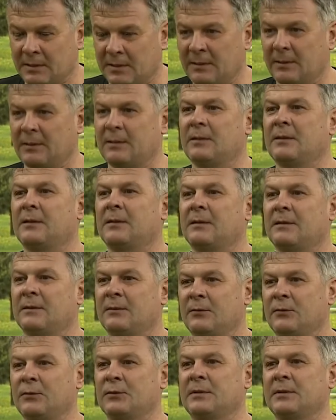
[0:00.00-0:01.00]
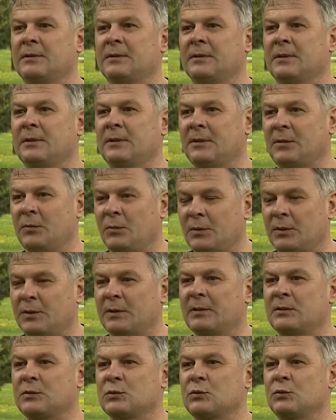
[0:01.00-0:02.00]
э, э вот, э, именно
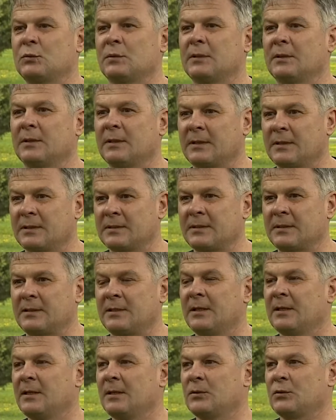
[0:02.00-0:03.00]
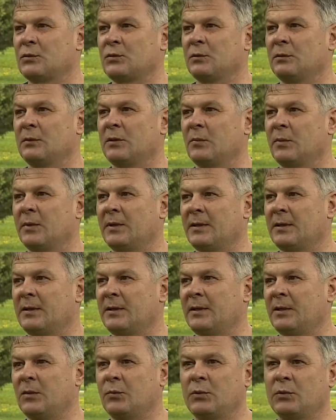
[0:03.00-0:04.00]
отсюда, доказать, что она
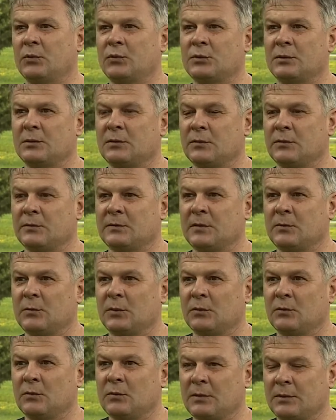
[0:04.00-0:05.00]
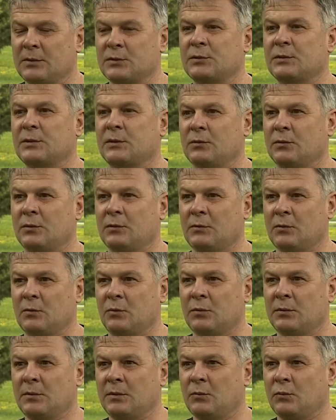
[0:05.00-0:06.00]
плохая и получить ее замену Ну, конечно, никто этого
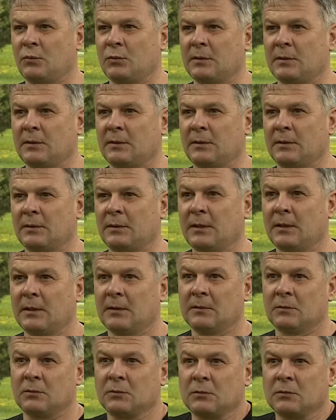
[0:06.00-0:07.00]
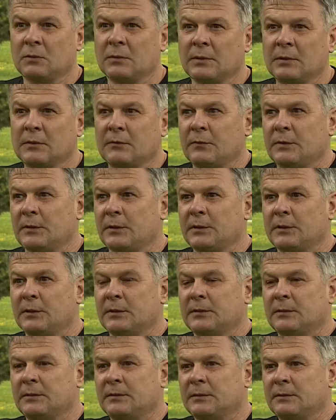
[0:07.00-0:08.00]
не будет делать. Ну,
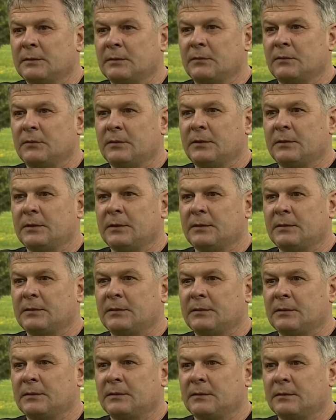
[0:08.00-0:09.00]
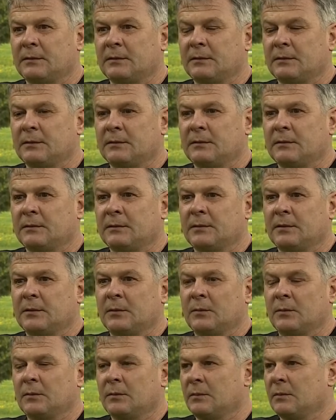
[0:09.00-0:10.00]
извинились, извинились, э,
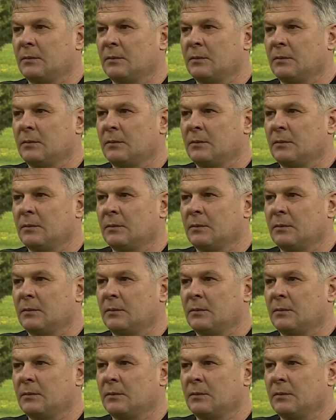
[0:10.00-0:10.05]
там,